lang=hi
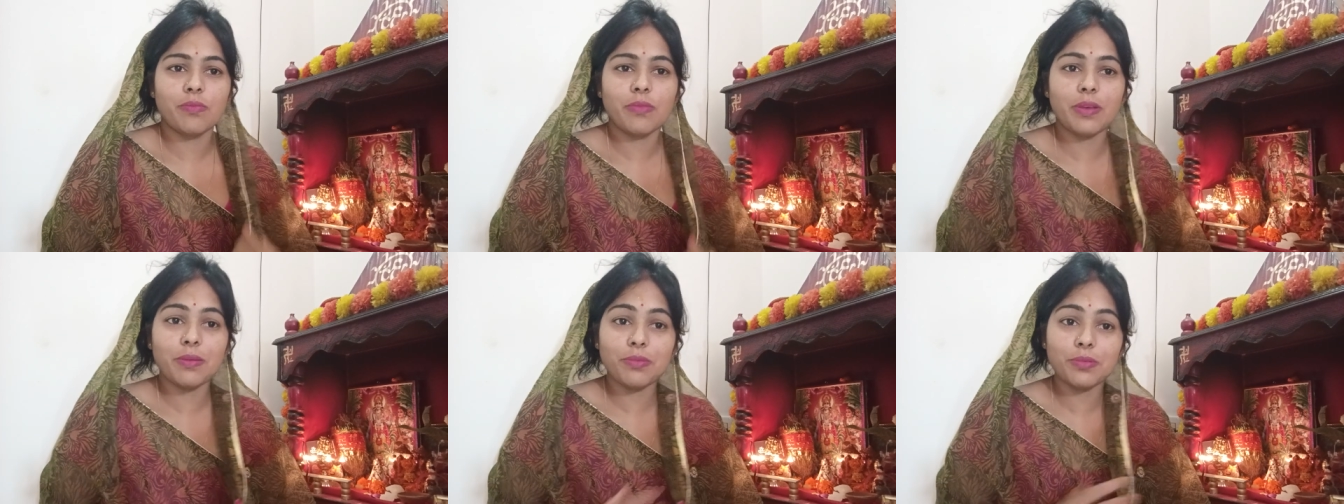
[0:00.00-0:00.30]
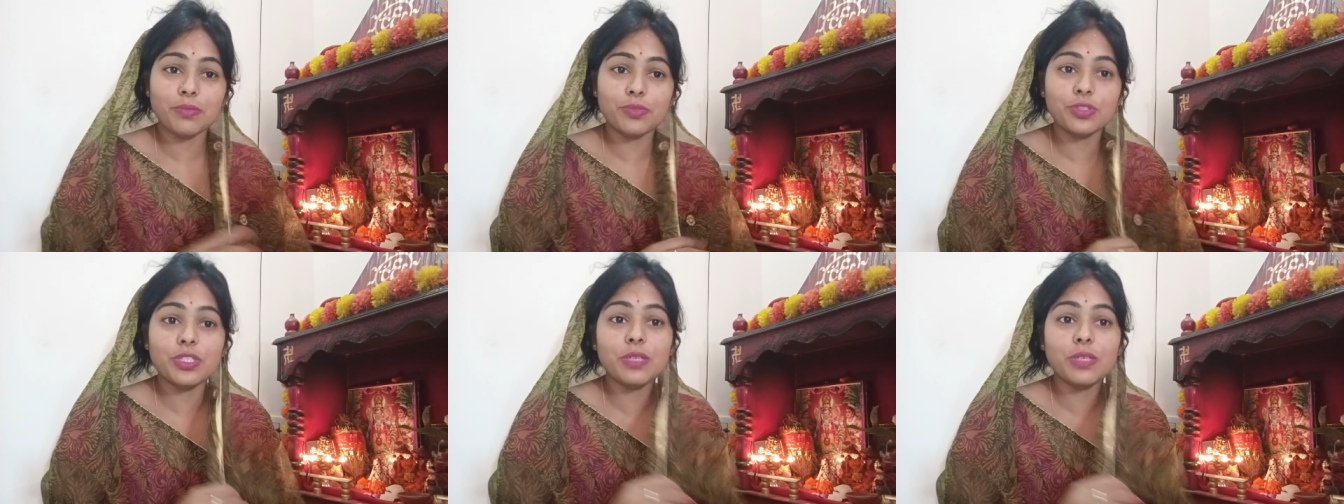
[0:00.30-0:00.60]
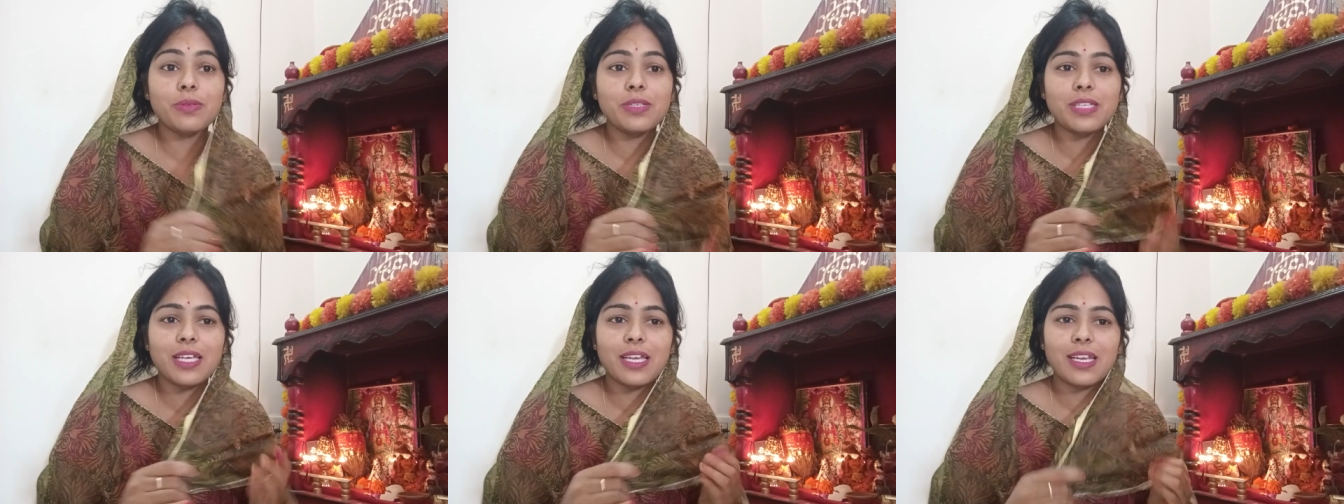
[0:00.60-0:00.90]
मैं
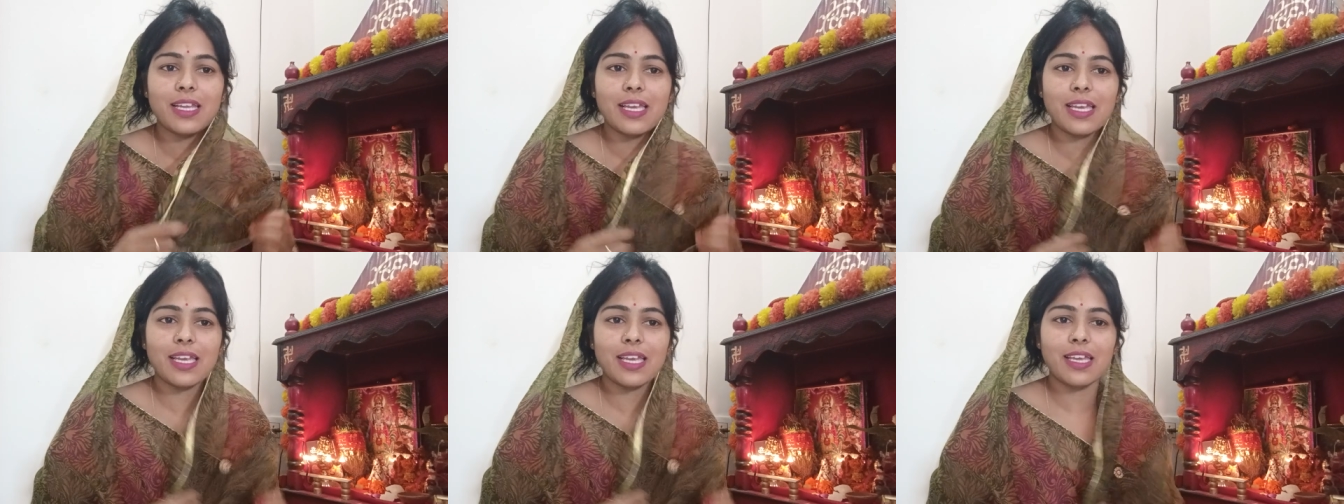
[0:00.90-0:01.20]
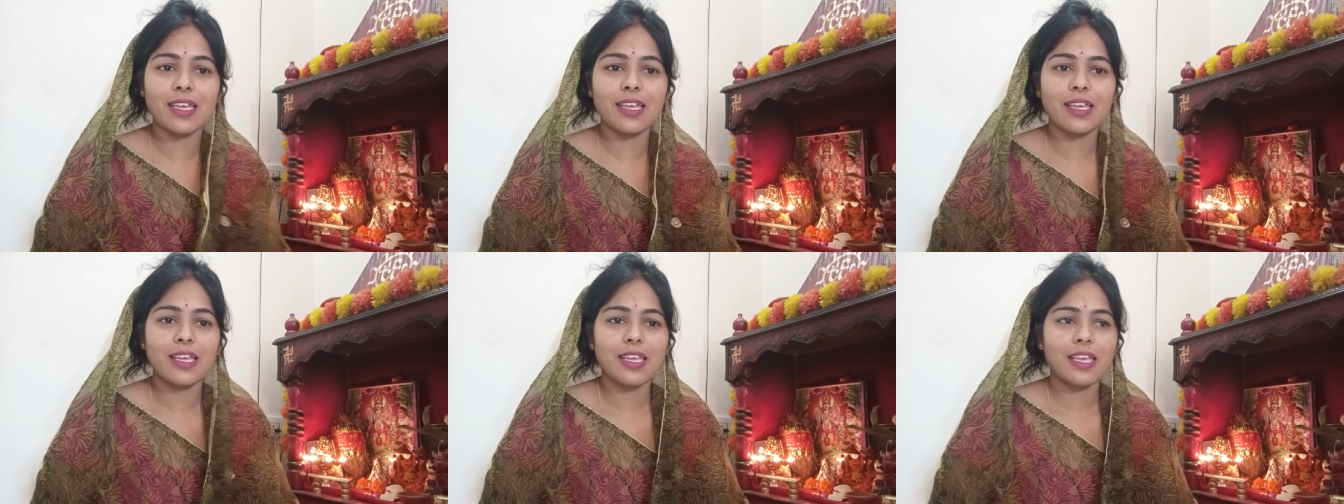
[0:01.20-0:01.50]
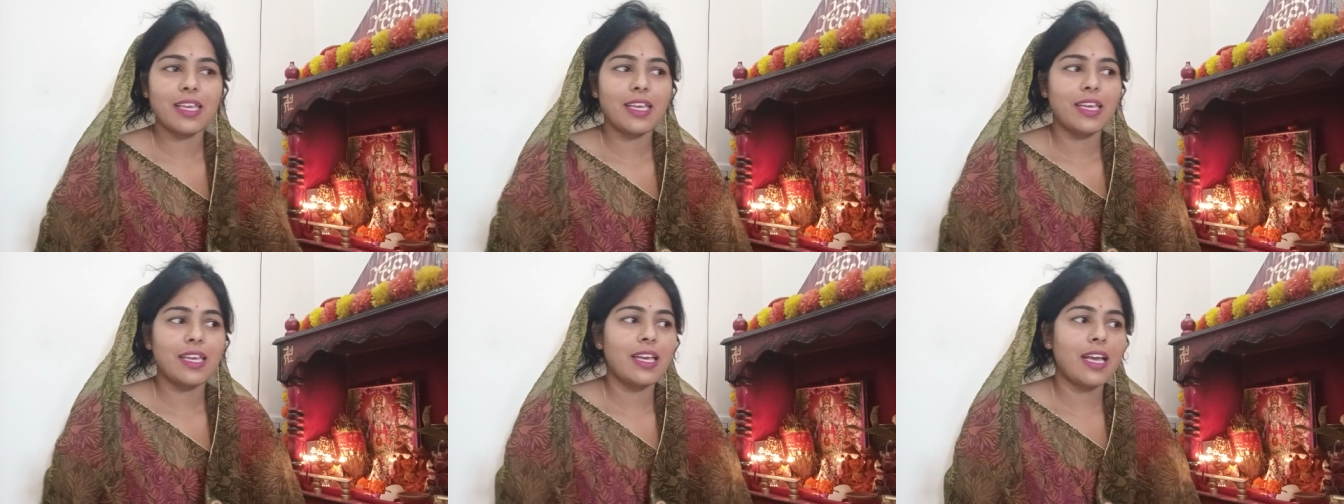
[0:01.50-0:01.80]
मुझे भी जाना है
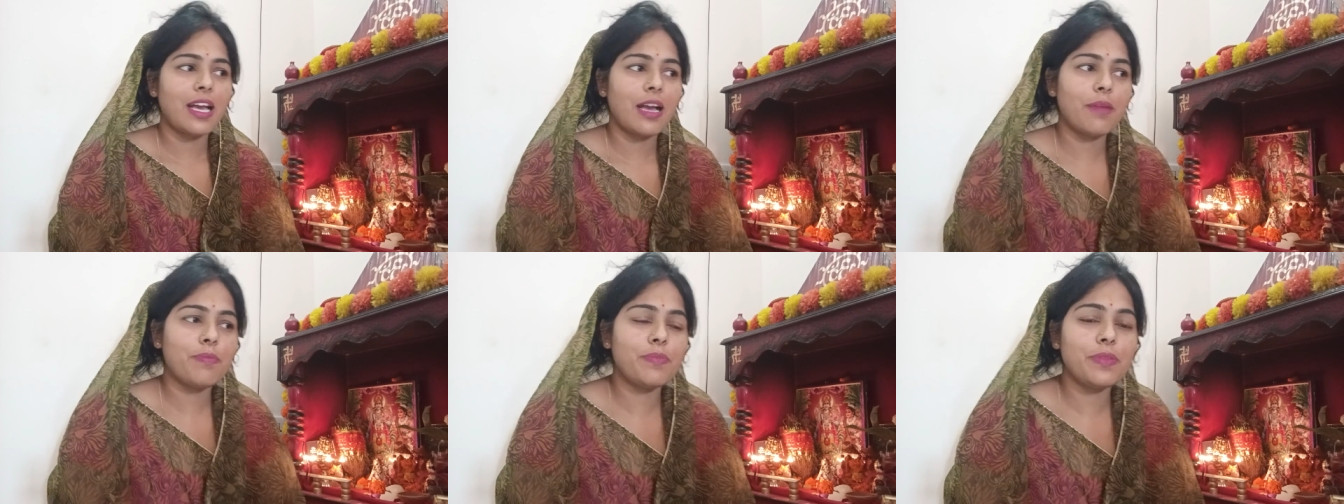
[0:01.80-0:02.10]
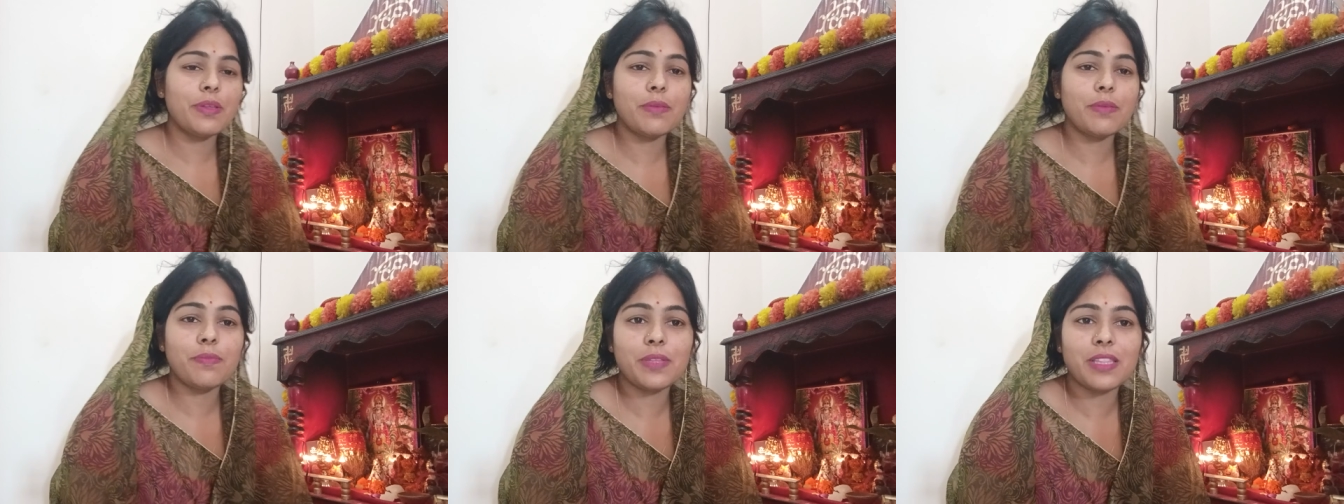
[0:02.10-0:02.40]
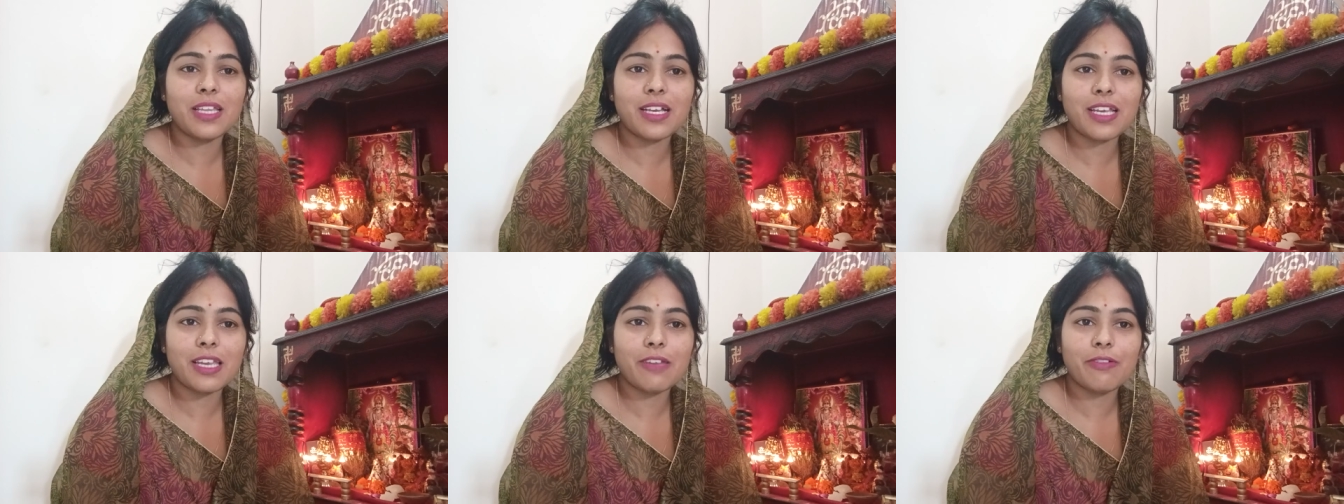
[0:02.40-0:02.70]
अपने
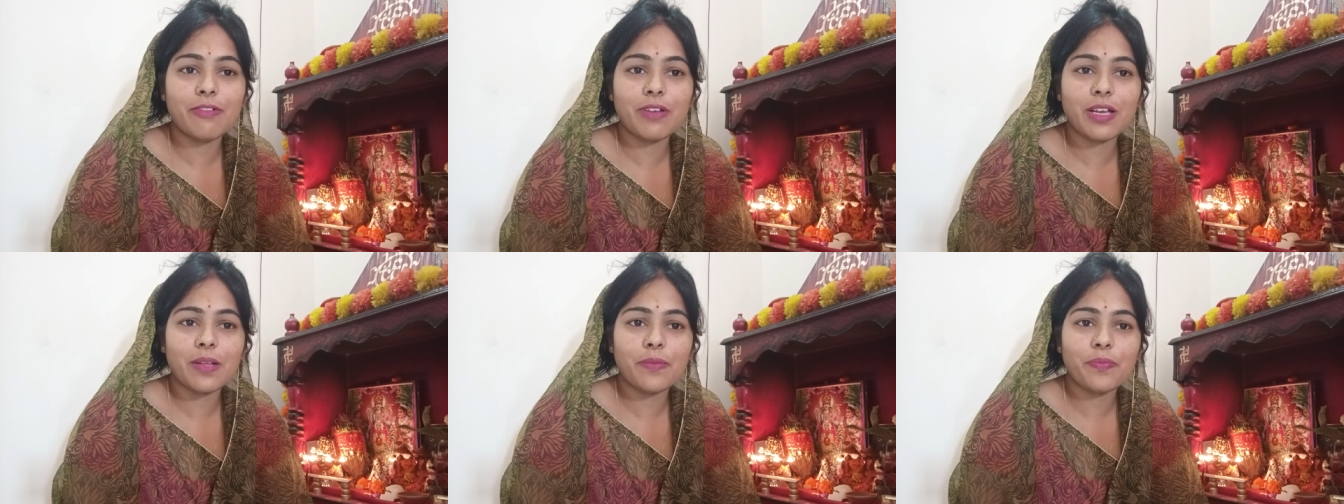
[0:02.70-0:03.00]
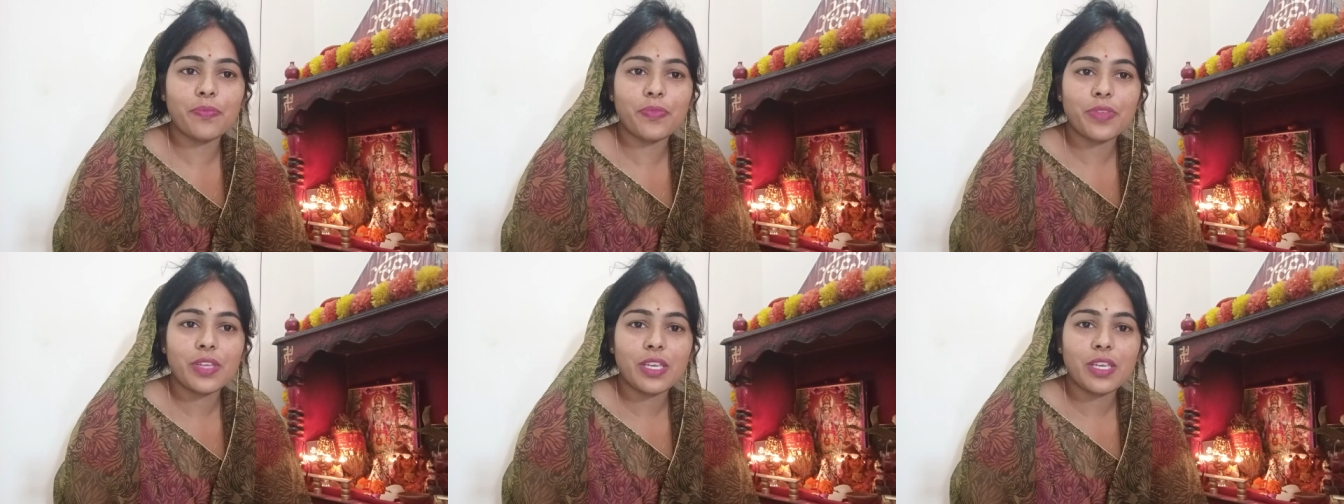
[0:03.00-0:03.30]
पिता के वहाँ